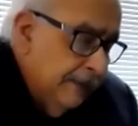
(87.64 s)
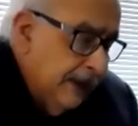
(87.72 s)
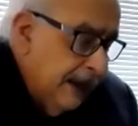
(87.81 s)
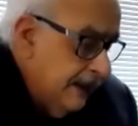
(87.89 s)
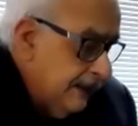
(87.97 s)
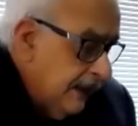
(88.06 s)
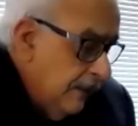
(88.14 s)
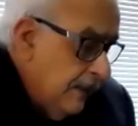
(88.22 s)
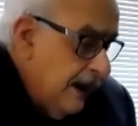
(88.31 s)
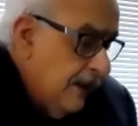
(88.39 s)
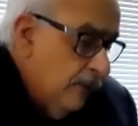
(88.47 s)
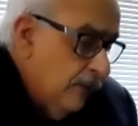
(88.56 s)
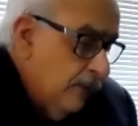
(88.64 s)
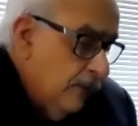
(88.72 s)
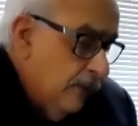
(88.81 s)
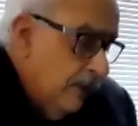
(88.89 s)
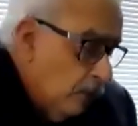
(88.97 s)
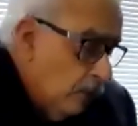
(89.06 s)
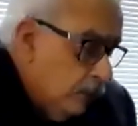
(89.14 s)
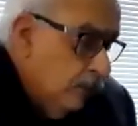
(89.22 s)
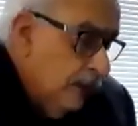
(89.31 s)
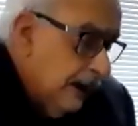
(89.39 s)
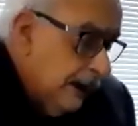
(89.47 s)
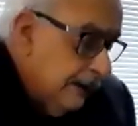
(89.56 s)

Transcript: es también una cultura que se